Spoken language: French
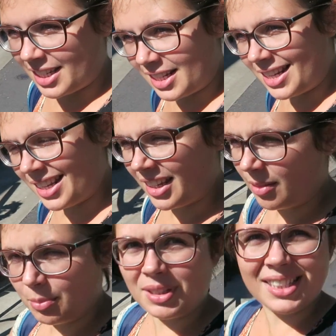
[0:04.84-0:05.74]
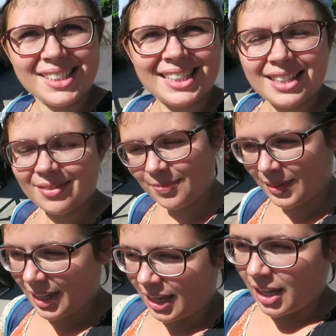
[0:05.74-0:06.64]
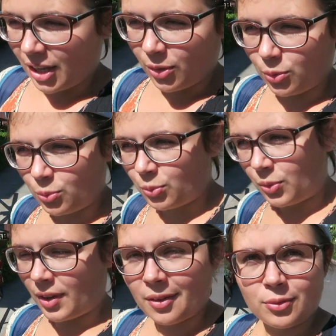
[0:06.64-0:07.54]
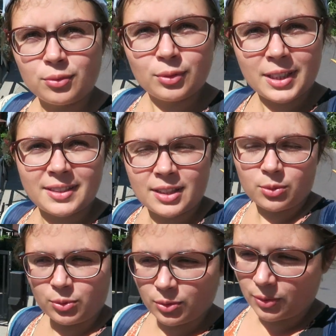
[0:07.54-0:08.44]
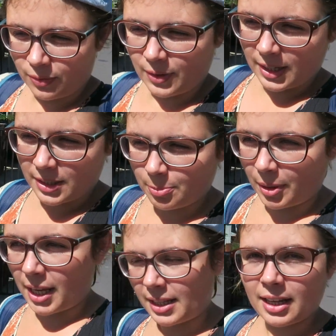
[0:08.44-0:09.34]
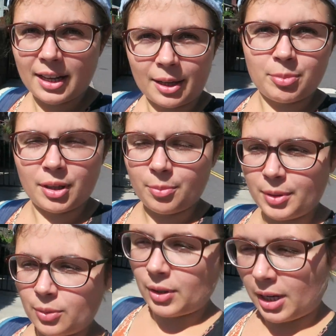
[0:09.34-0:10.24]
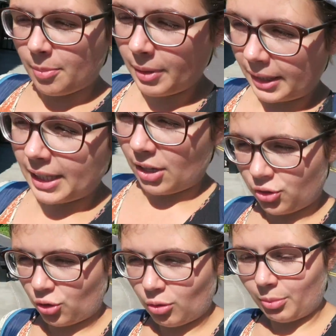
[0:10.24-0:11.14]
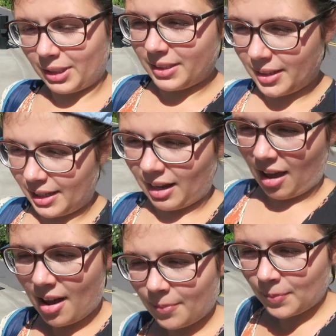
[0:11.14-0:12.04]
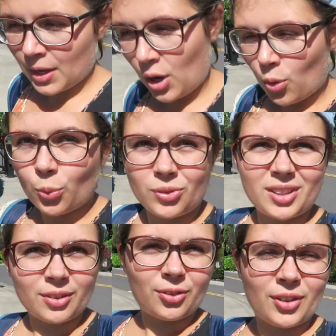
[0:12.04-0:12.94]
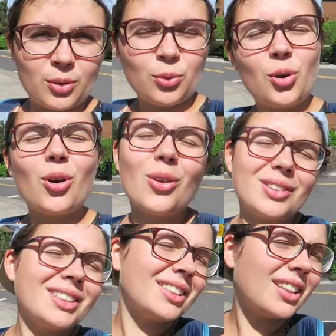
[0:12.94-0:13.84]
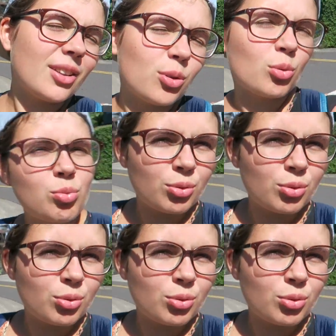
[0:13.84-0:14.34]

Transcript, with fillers: Il est midi. Nous avons laissé nos valises prêtes à l'Airbnb, on a libéré la chambre, etc. On s'est fait une quantité de